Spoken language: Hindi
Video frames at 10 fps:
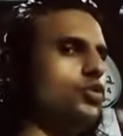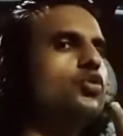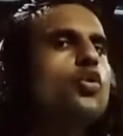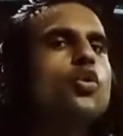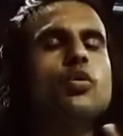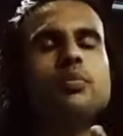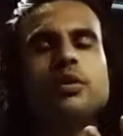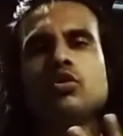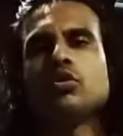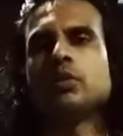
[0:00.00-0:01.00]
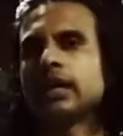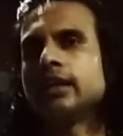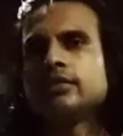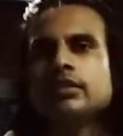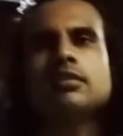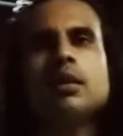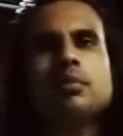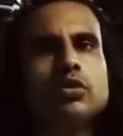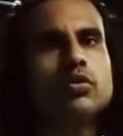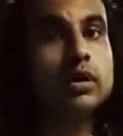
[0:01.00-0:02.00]
दो प्रयोग बताए तीसरा
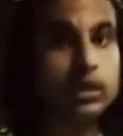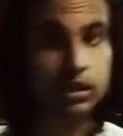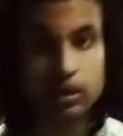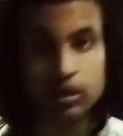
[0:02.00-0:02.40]
प्रयोग